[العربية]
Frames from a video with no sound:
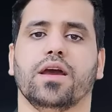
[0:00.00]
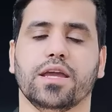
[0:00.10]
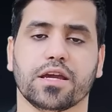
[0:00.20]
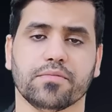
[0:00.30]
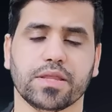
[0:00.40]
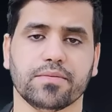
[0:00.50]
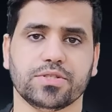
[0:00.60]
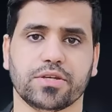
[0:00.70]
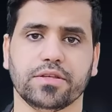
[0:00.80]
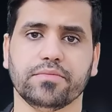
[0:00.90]
حياكم الله من
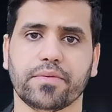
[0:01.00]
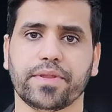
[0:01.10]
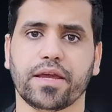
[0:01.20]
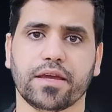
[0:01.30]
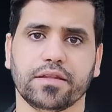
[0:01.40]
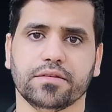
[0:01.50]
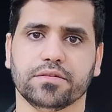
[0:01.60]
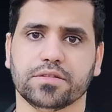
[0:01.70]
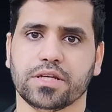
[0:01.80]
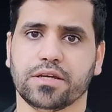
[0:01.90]
جديد مبدئيا
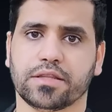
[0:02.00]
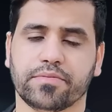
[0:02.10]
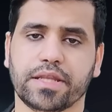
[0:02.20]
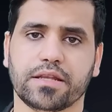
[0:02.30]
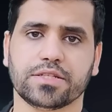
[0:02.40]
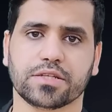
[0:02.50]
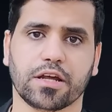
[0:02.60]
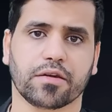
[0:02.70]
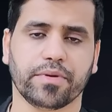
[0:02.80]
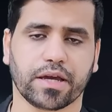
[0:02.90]
آه، اتمنى
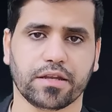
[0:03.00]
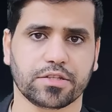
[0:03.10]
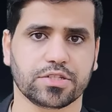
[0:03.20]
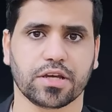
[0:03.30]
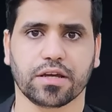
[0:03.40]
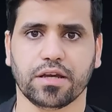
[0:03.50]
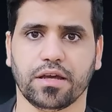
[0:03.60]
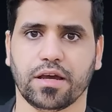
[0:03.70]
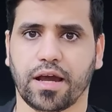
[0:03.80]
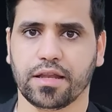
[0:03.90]
الاشتراك بقناة الشيخ
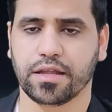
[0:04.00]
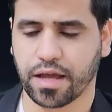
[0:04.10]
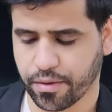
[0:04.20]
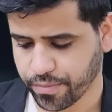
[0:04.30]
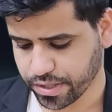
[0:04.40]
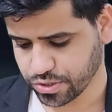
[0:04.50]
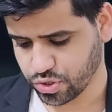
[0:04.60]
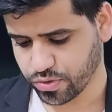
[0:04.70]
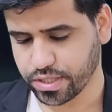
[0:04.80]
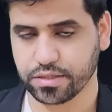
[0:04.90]
آه، علي عمار
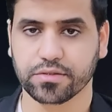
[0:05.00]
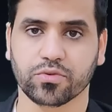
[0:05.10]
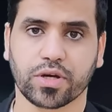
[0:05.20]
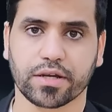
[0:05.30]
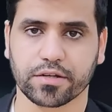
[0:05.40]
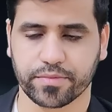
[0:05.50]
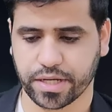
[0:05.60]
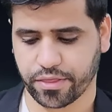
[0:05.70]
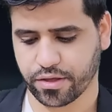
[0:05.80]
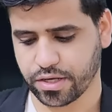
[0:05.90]
الشويلي وكرر
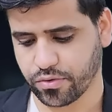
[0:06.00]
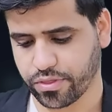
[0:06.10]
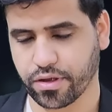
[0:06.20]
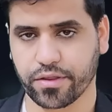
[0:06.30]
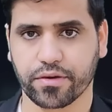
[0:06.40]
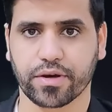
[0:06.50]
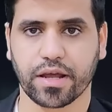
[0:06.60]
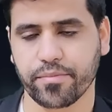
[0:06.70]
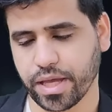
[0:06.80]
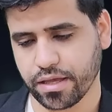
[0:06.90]
مرة ثانية وثالثة
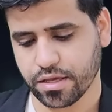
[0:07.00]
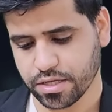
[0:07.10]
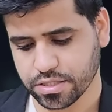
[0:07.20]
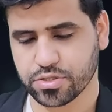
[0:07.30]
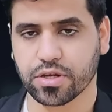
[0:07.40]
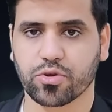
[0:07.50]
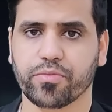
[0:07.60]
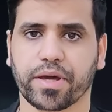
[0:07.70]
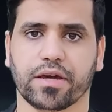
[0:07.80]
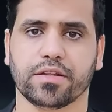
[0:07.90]
ورابعة
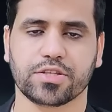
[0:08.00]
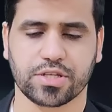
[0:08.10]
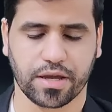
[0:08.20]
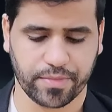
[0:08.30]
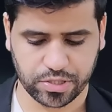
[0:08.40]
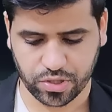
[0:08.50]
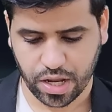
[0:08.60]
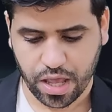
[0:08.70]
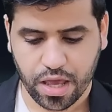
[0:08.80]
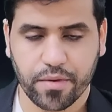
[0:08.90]
اشتركوا بقناة الشيخ عمار الشويلي
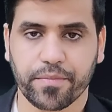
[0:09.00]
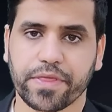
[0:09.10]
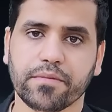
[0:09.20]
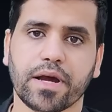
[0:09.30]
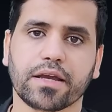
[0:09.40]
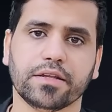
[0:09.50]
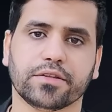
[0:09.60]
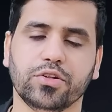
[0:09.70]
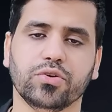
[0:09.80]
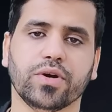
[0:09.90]
مثل ما
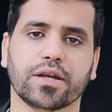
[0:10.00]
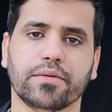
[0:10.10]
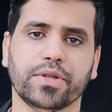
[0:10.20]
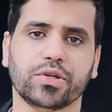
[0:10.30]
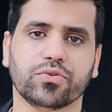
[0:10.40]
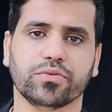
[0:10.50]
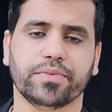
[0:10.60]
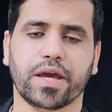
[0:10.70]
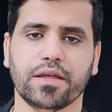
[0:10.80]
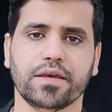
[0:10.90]
قلت الحوار لما يكون
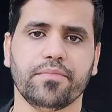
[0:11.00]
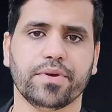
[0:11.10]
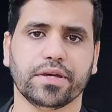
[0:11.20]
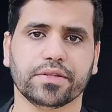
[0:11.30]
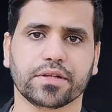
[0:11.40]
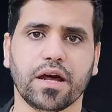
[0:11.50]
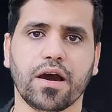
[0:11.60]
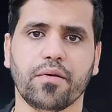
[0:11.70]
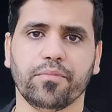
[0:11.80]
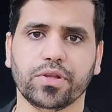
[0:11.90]
بأدب
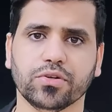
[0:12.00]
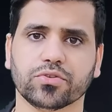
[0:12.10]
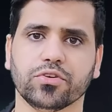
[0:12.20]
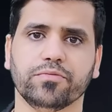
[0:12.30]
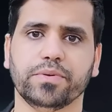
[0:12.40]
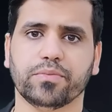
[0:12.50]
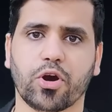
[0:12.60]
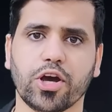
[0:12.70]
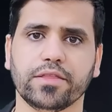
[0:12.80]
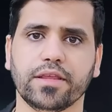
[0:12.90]
باحترام بلطف
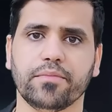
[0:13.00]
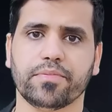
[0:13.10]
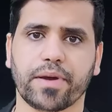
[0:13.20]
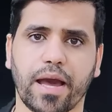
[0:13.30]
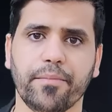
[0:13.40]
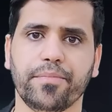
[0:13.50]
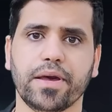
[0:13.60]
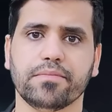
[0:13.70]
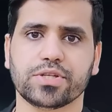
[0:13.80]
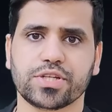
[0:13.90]
بمودة
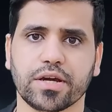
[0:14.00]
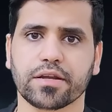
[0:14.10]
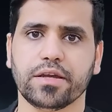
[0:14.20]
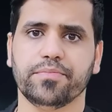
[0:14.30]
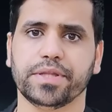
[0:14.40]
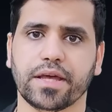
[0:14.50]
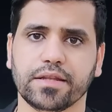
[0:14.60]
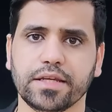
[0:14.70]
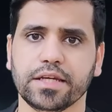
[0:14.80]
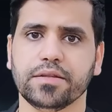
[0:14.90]
بمحبة بشرح
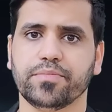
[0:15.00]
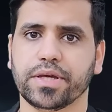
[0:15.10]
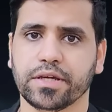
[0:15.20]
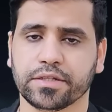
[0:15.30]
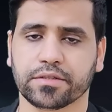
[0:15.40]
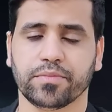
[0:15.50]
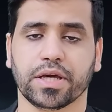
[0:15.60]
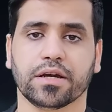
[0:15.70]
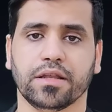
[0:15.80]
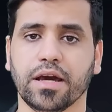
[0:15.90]
بدليل
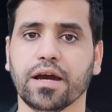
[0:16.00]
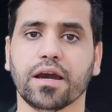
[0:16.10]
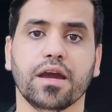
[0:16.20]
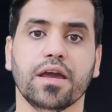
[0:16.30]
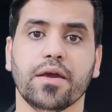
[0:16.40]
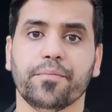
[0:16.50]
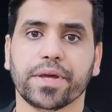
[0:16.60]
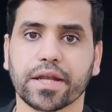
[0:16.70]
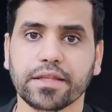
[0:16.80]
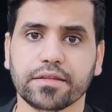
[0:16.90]
بأخلاق
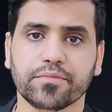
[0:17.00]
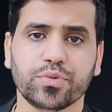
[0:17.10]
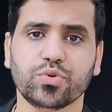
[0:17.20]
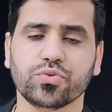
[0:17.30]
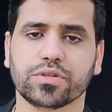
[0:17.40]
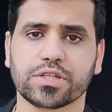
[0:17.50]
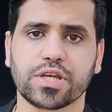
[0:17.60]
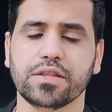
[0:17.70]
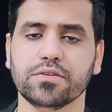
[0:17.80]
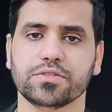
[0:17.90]
برد من دون
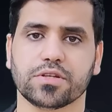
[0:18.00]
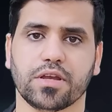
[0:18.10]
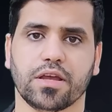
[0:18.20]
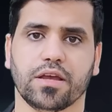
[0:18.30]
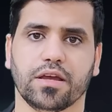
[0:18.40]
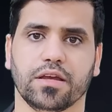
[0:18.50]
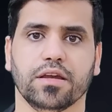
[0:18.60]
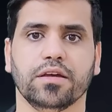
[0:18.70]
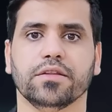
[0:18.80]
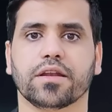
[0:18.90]
تشنج
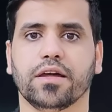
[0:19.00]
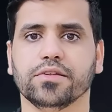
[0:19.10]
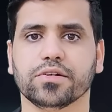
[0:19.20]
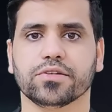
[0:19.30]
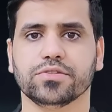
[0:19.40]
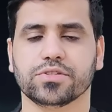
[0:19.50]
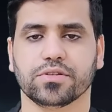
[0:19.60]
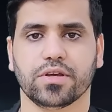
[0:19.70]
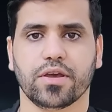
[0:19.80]
احنا راح نخرج